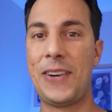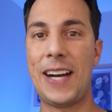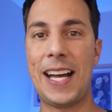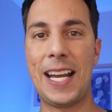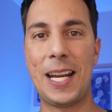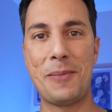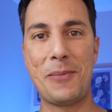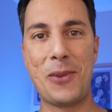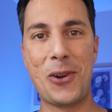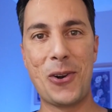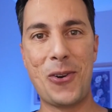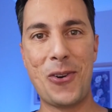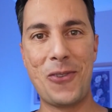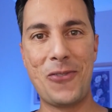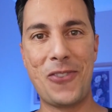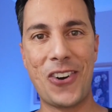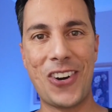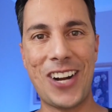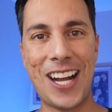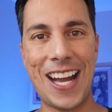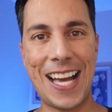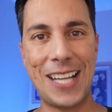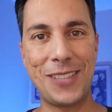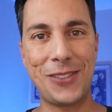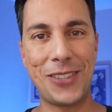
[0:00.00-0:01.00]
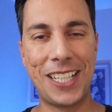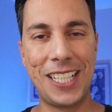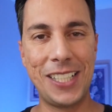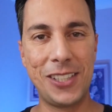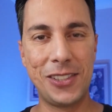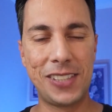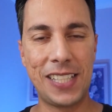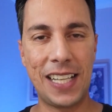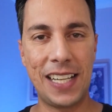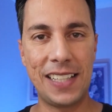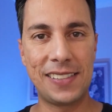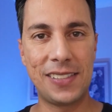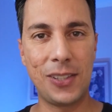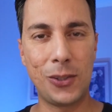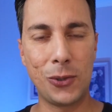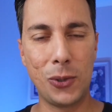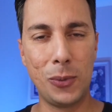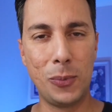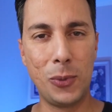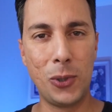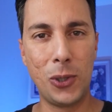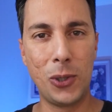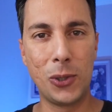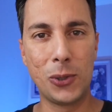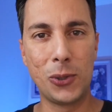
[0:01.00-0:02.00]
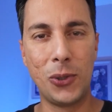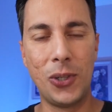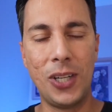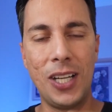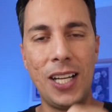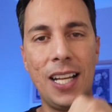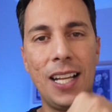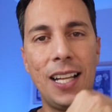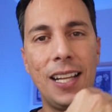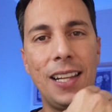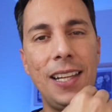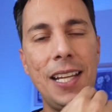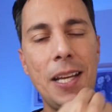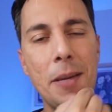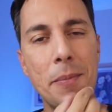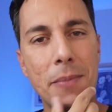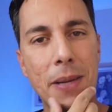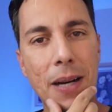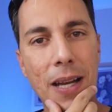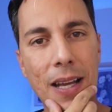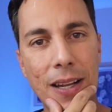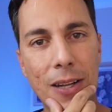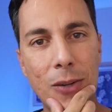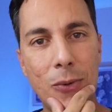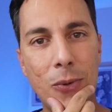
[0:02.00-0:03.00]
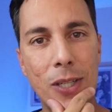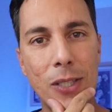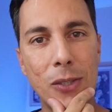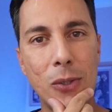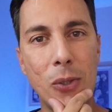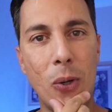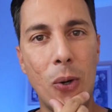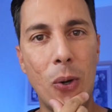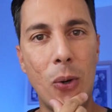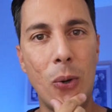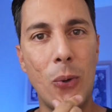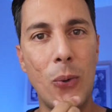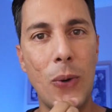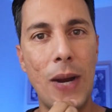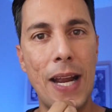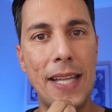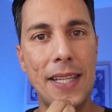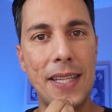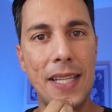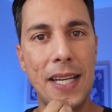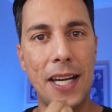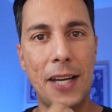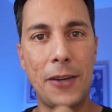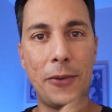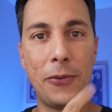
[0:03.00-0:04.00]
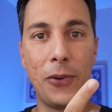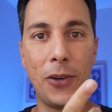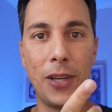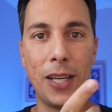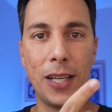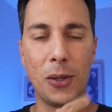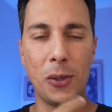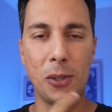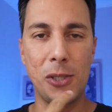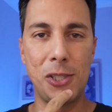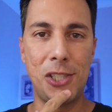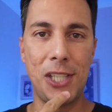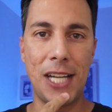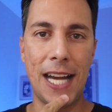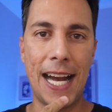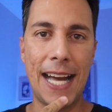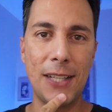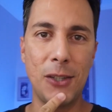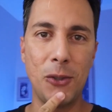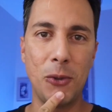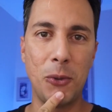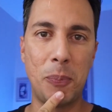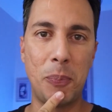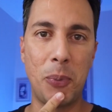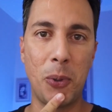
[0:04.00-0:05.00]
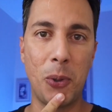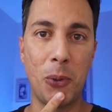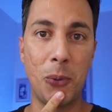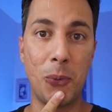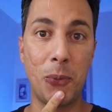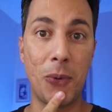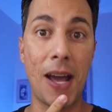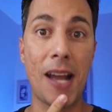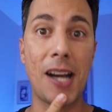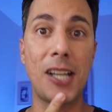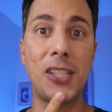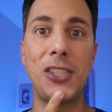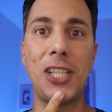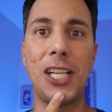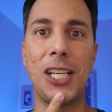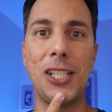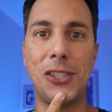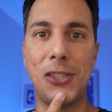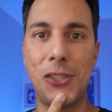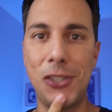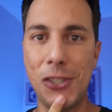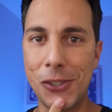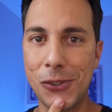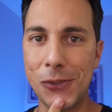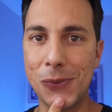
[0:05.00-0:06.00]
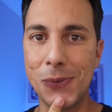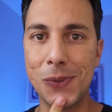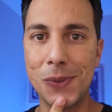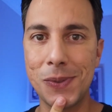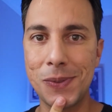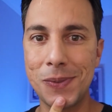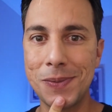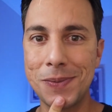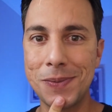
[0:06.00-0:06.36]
Fala, meu convocado aqui do Seleção do Mundo. Lembra quando o Hendrick foi elogiado por um argentino?